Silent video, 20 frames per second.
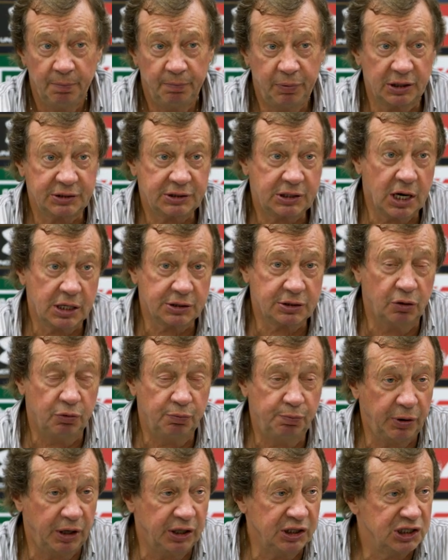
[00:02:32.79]
Подсказывать,
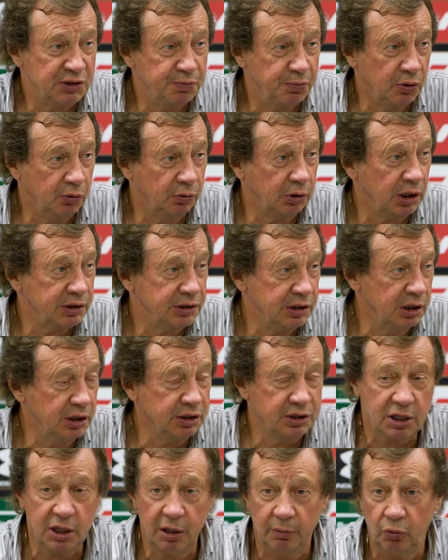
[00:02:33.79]
в принципе, у нас
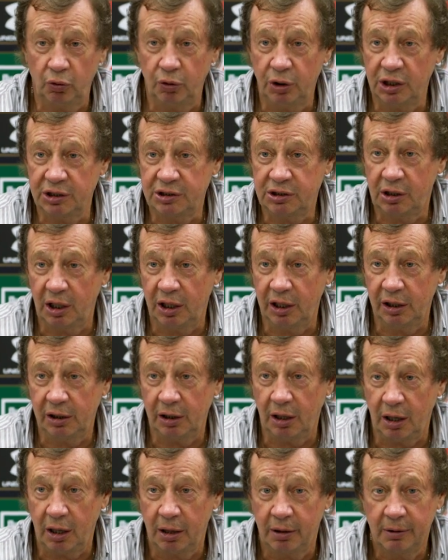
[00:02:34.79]
есть кому, есть
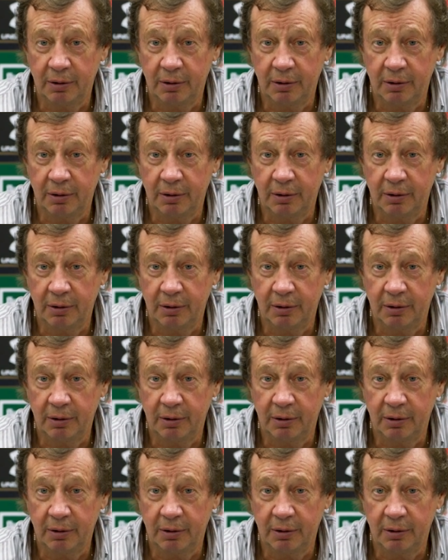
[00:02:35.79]
тренер,